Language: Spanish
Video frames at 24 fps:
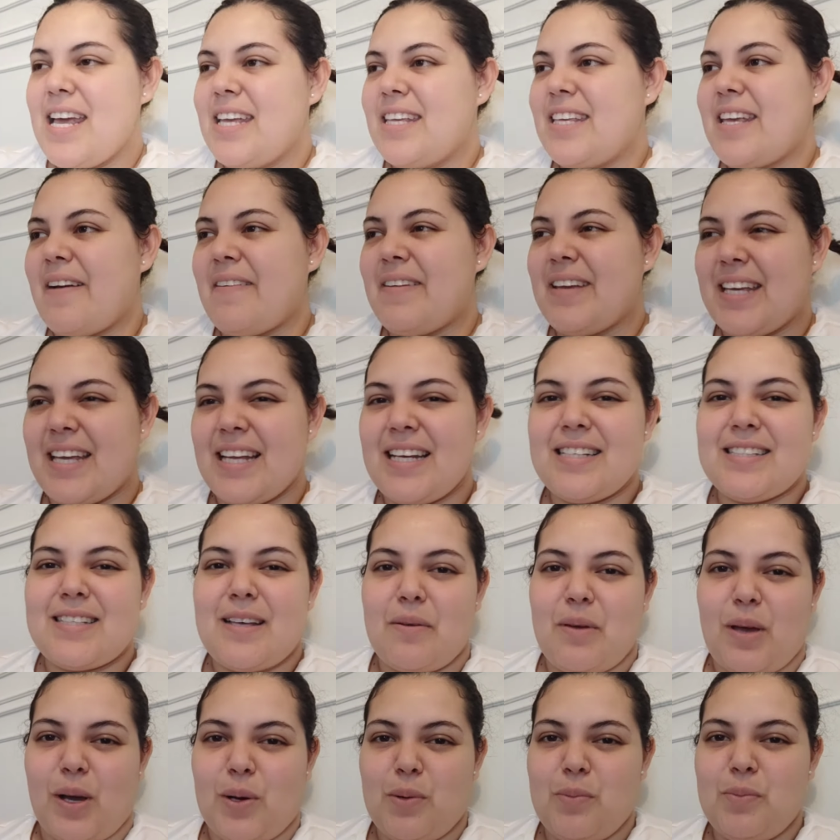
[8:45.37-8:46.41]
Ya ven que les
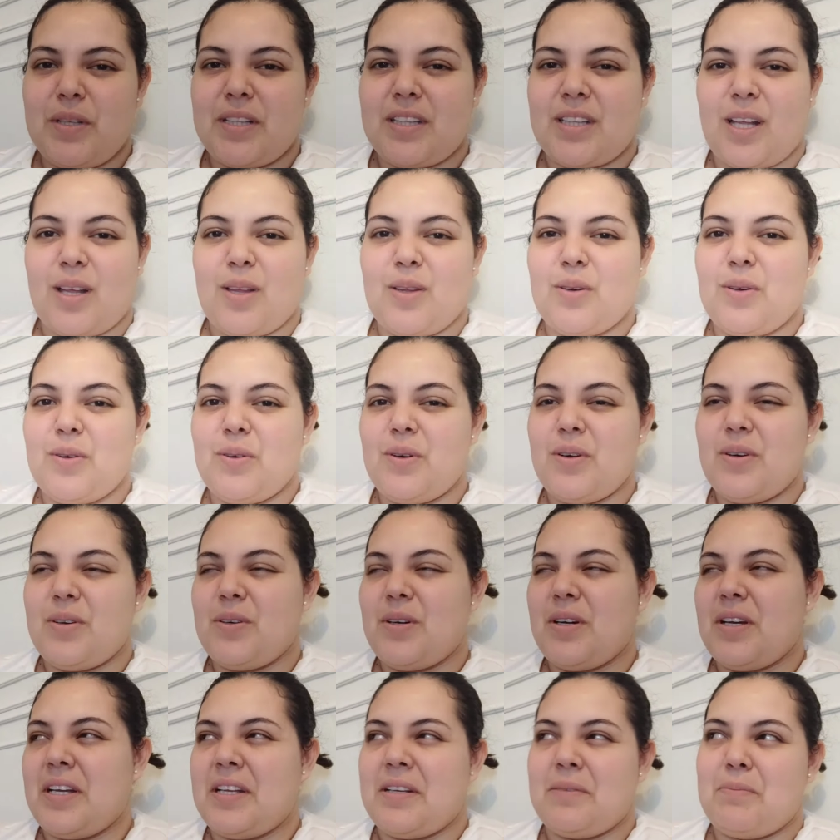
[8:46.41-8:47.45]
había comentado
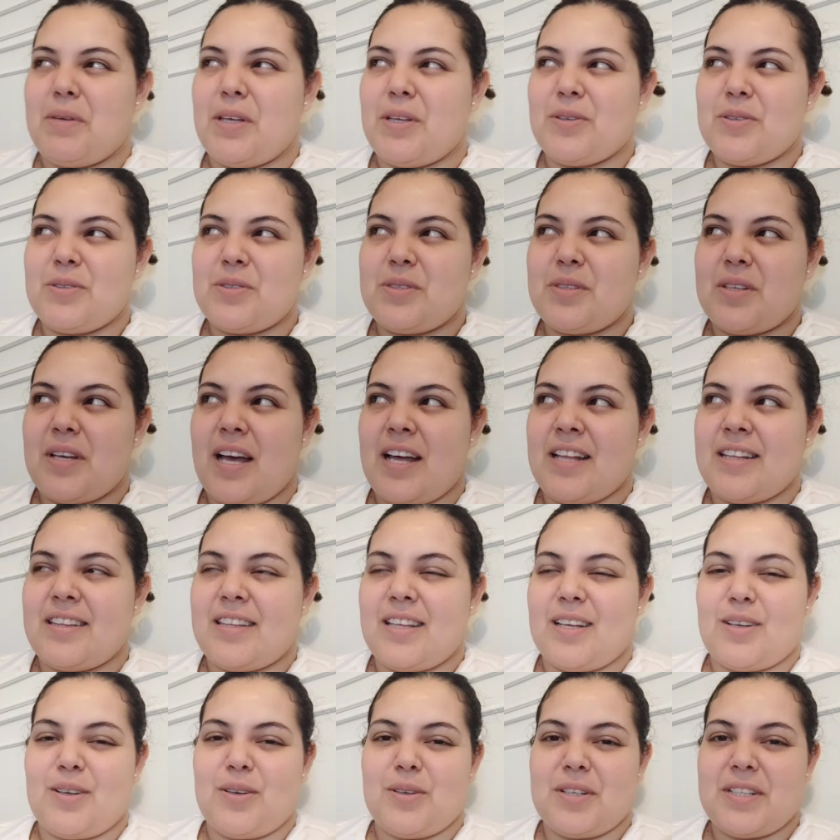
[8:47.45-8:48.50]
en videos
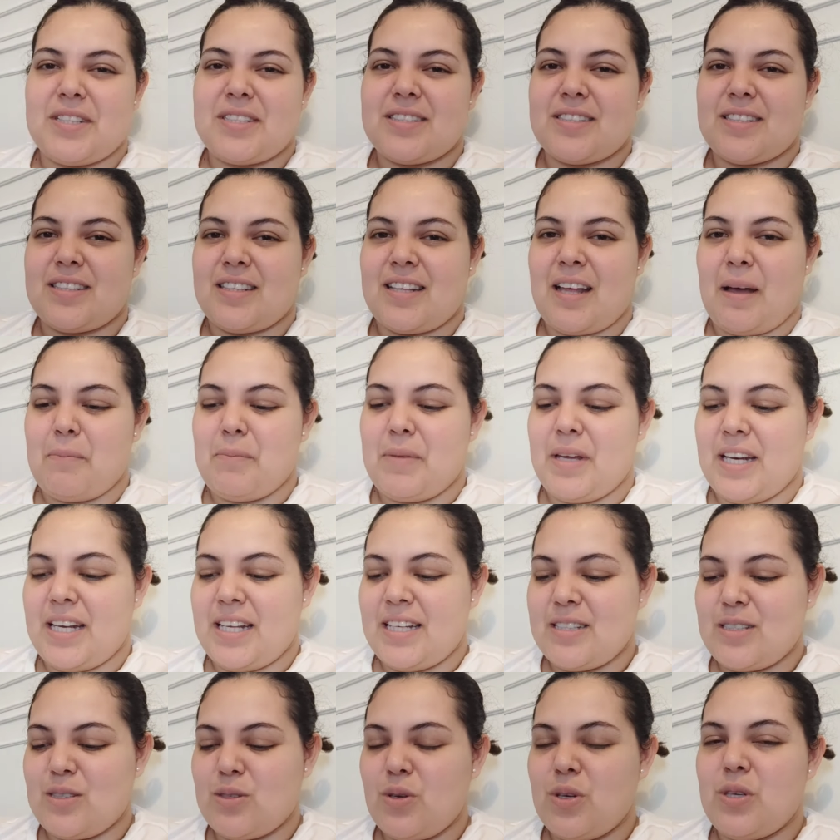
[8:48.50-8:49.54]
anteriores también
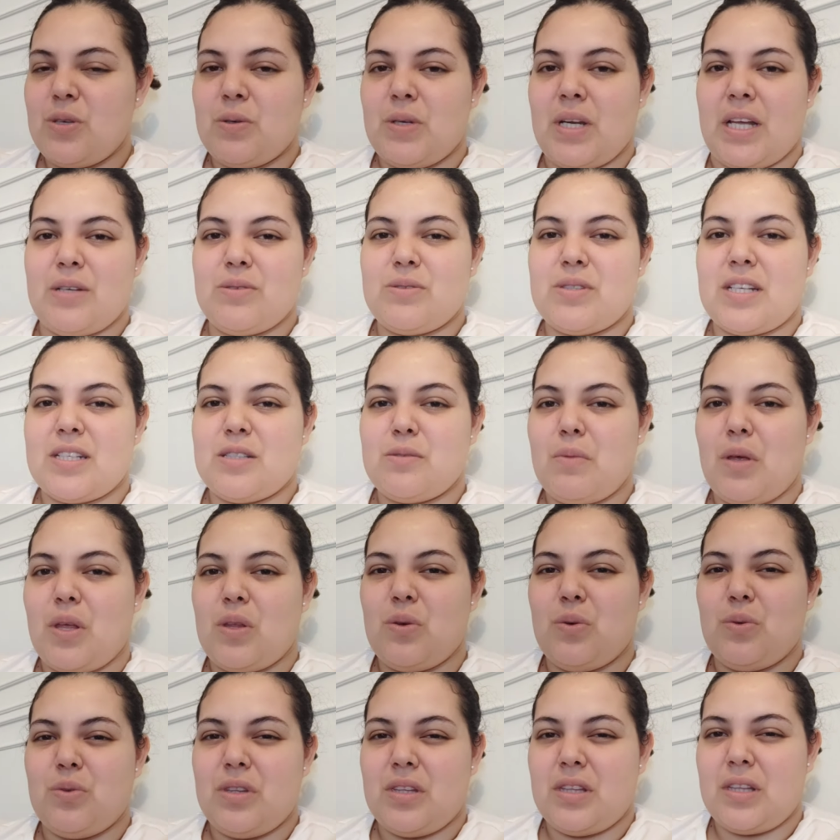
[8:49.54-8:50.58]
eso y una de ustedes me
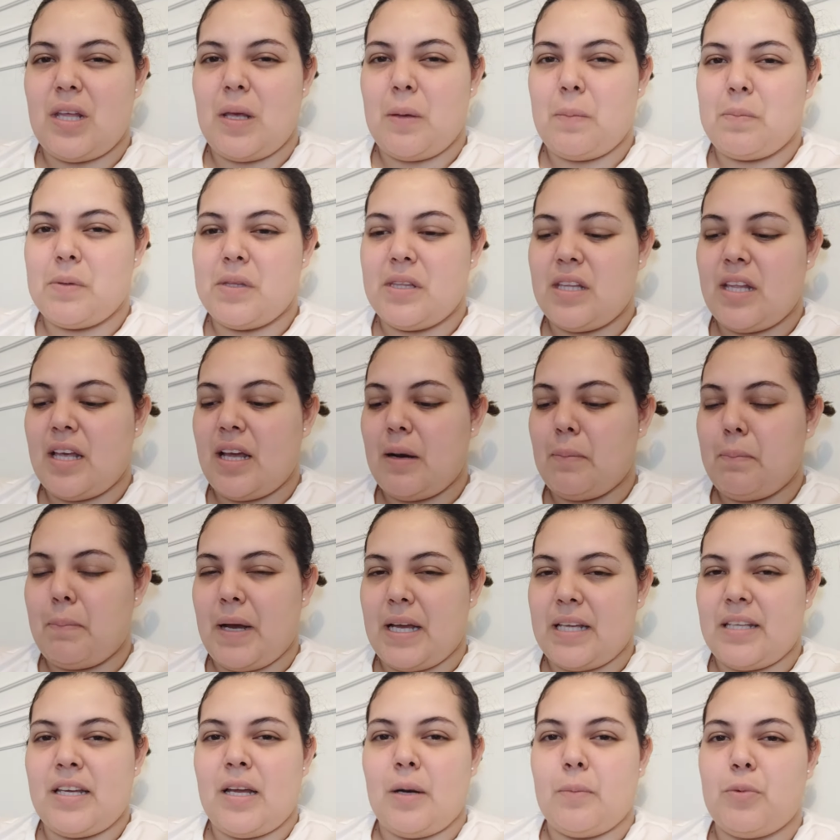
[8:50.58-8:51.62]
dio un tip del
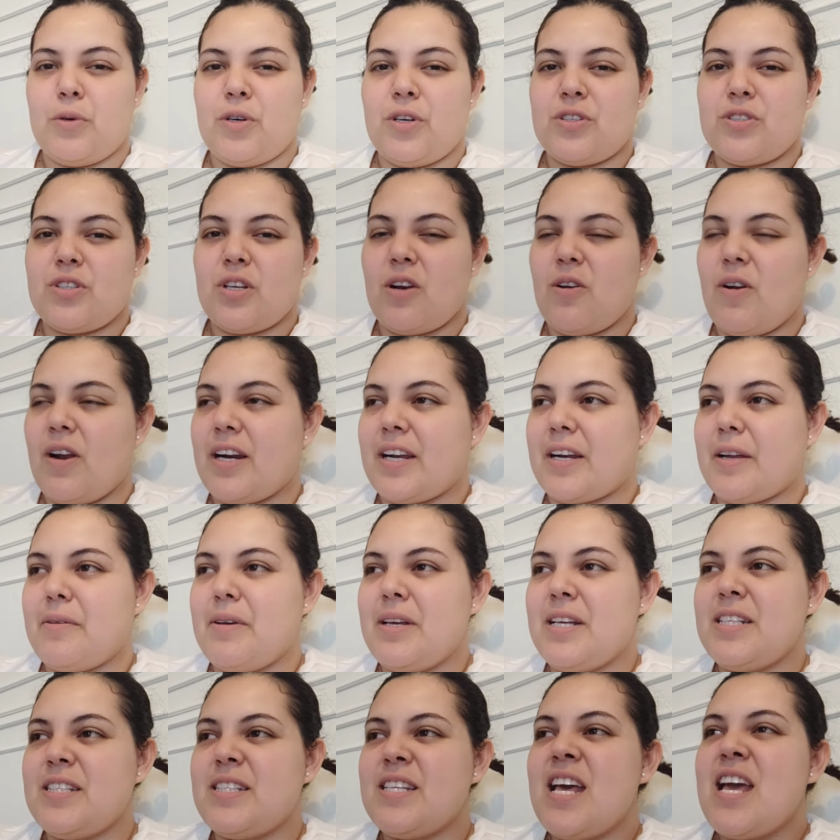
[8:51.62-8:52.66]
pañal ponérselo al
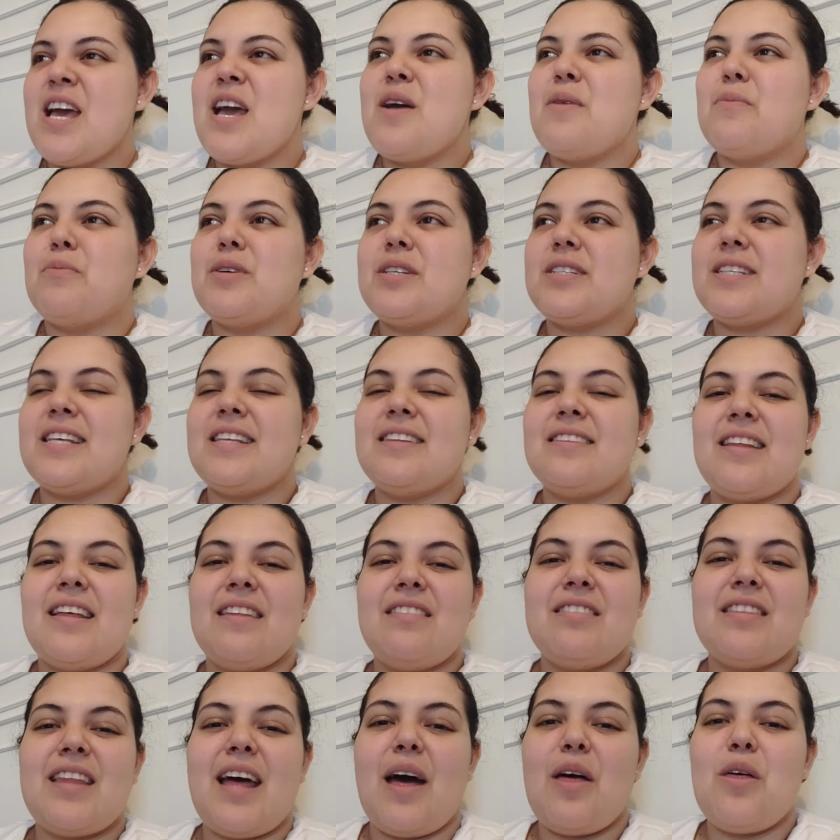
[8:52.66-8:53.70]
revés. Pues he
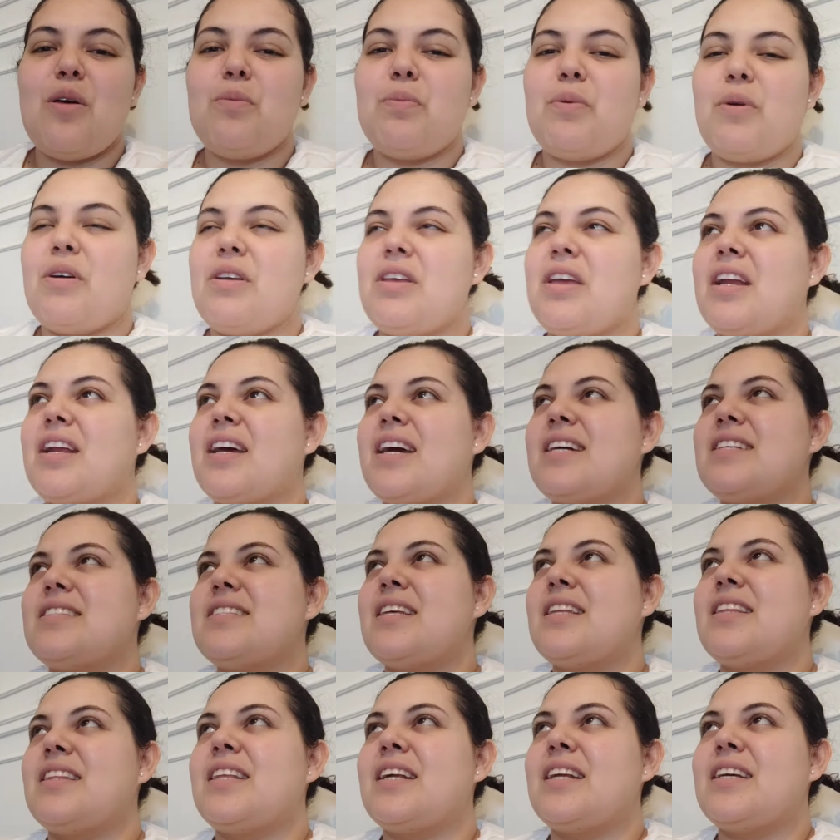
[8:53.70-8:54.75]
intentado, pero ayer
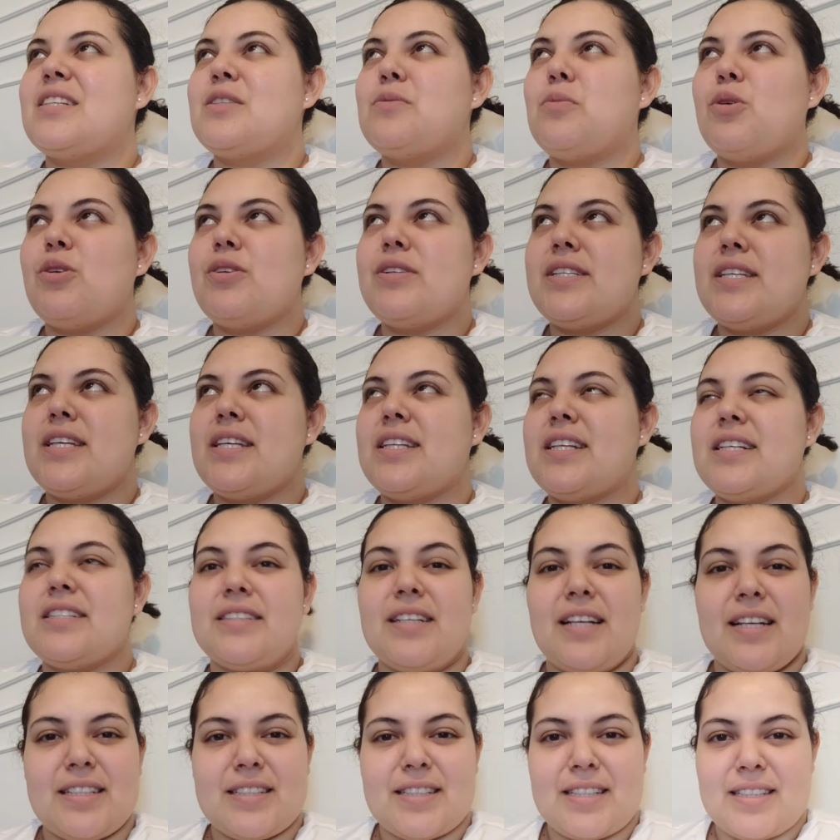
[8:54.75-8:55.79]
gasté tres bolsitas
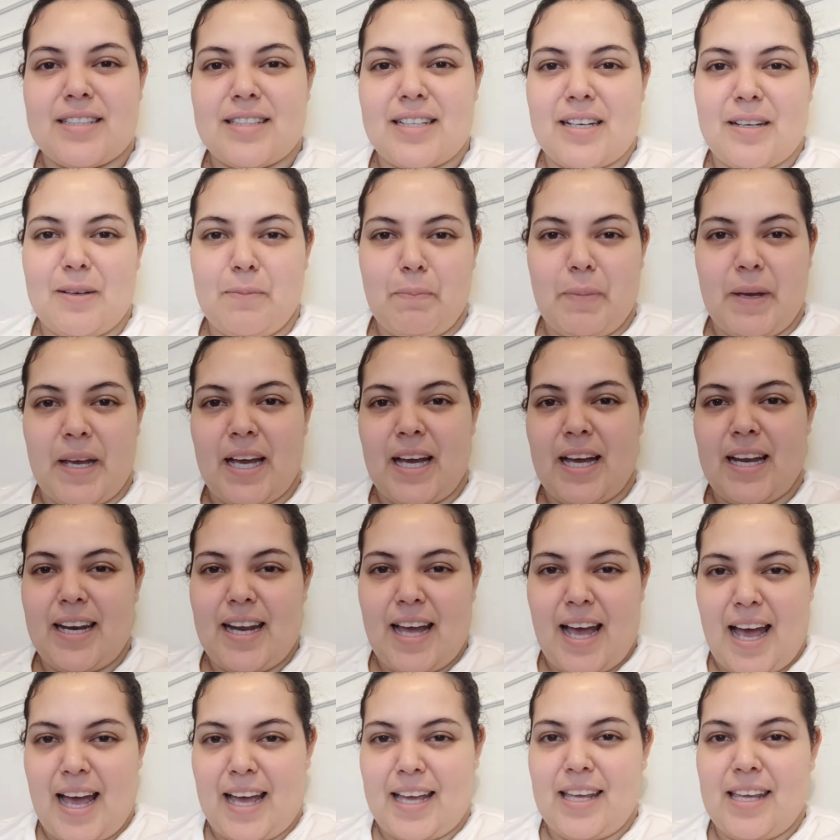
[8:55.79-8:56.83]
de las que se le pegan
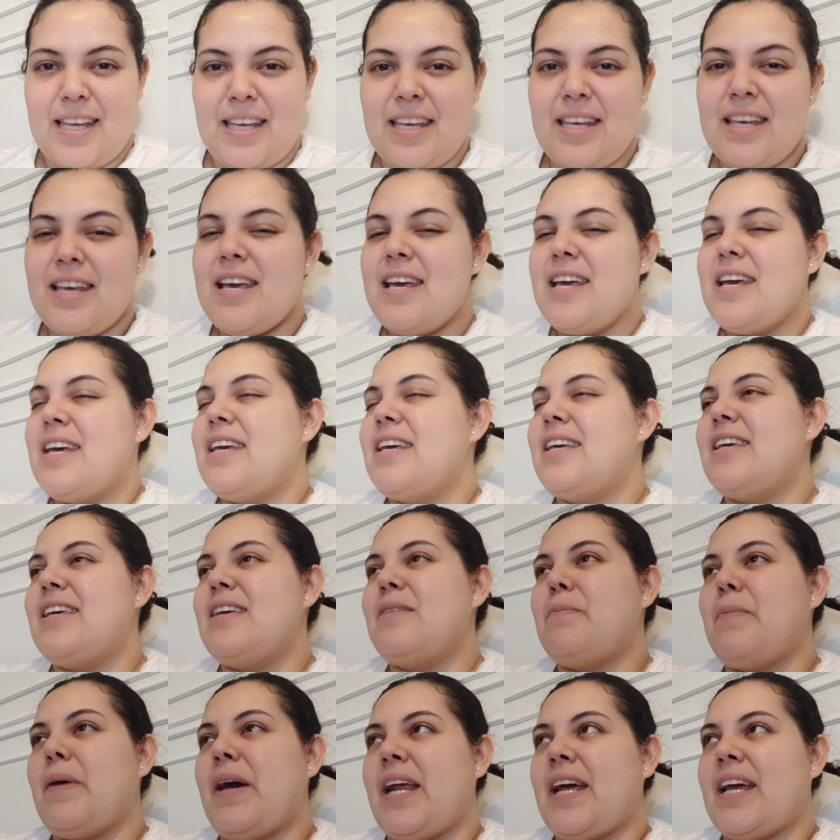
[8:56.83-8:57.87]
ahí
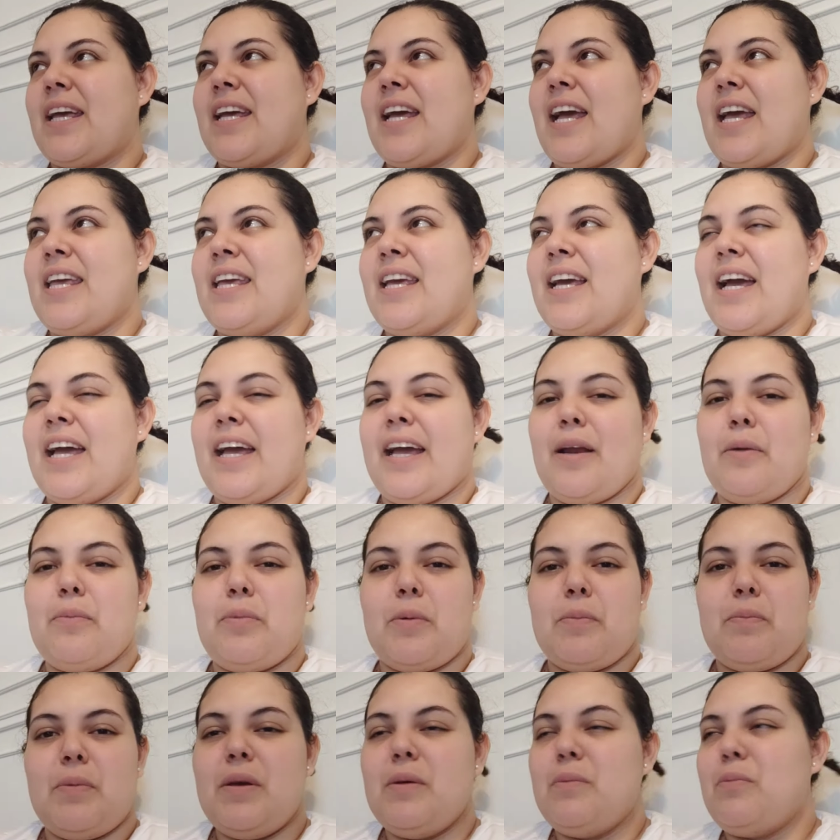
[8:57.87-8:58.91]
para que ahí caiga el
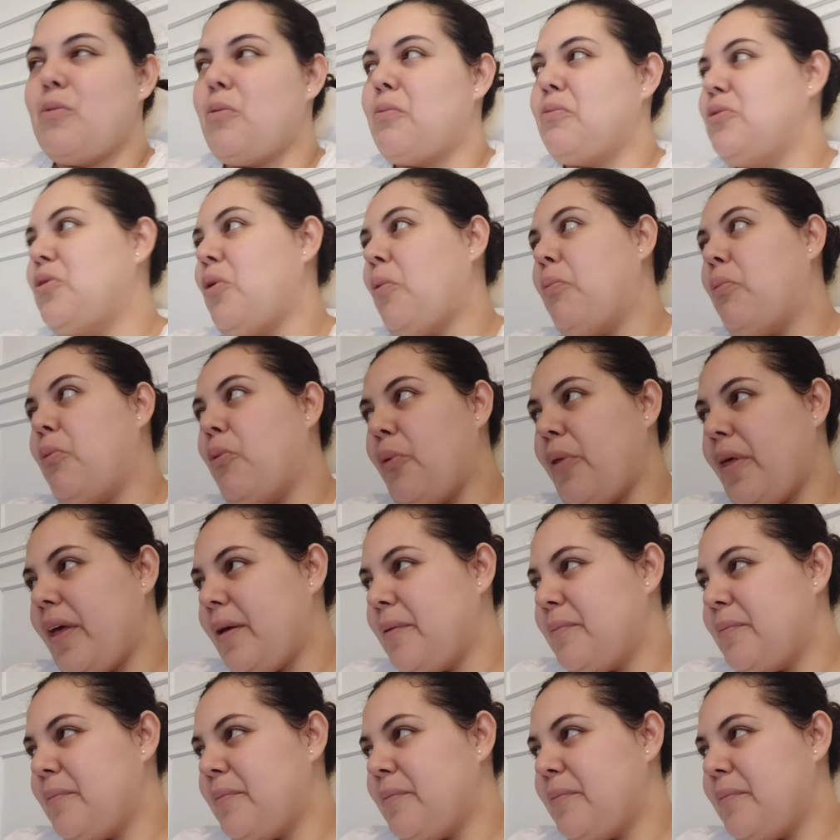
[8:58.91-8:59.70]
pipí. No, pude,